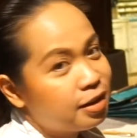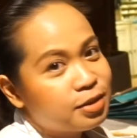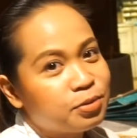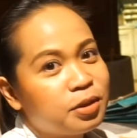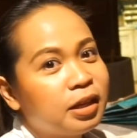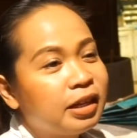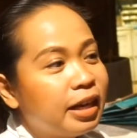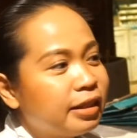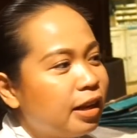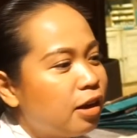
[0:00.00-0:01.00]
So,
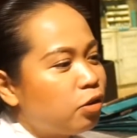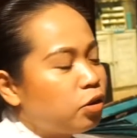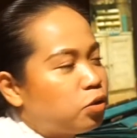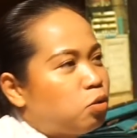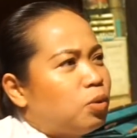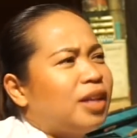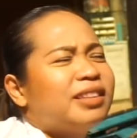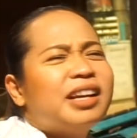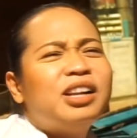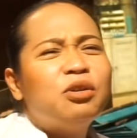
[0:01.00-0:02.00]
nag-create na lang ako ng new one. Ang
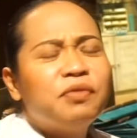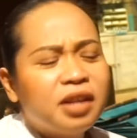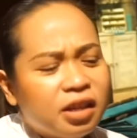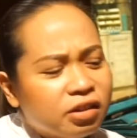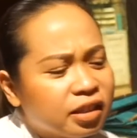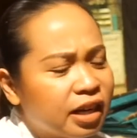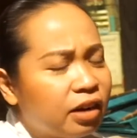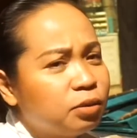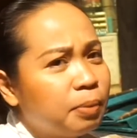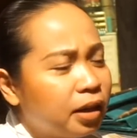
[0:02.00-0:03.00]
tagal kong finigure it
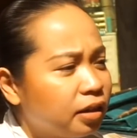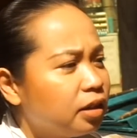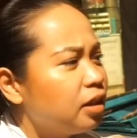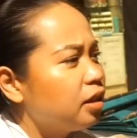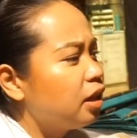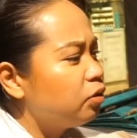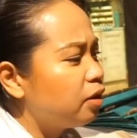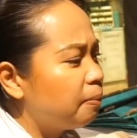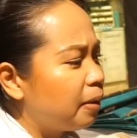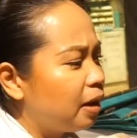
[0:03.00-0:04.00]
out. Parang ganun
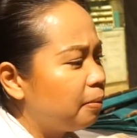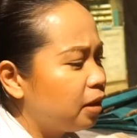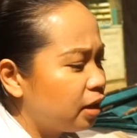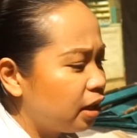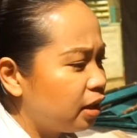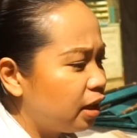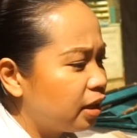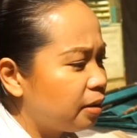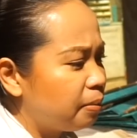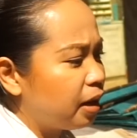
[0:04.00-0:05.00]
lang pala, mag-create ka lang
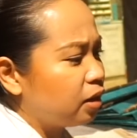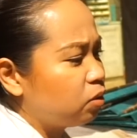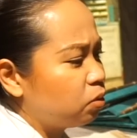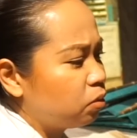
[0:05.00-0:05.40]
ng bago.